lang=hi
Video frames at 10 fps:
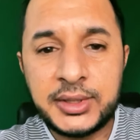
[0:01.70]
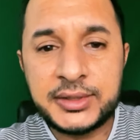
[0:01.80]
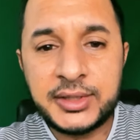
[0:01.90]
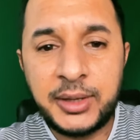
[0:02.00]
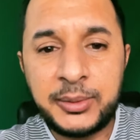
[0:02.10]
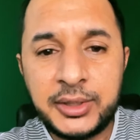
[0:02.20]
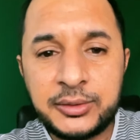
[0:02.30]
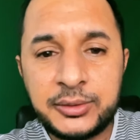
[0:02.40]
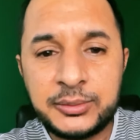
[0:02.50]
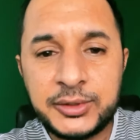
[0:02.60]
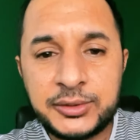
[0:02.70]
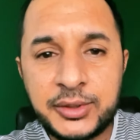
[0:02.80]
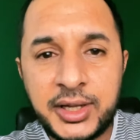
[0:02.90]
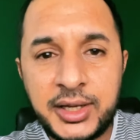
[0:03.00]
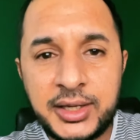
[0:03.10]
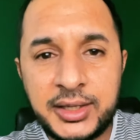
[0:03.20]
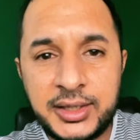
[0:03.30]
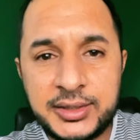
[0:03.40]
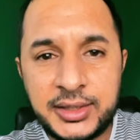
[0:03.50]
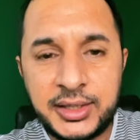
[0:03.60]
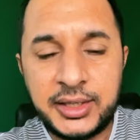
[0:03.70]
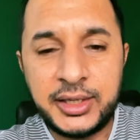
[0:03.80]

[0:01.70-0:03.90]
अस्सलाम वालेकुम दोस्तों क्या हाल चाल है